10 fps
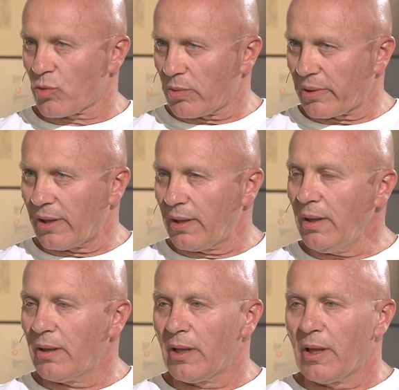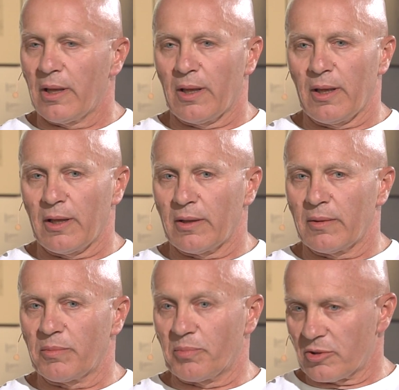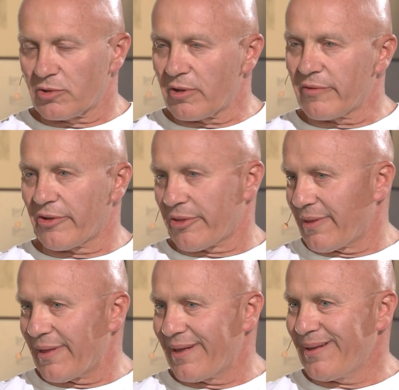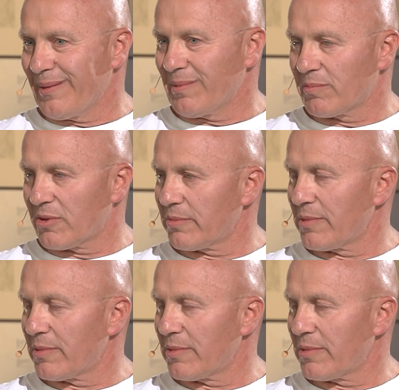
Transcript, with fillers: sztuki e, prozdrowotne, bo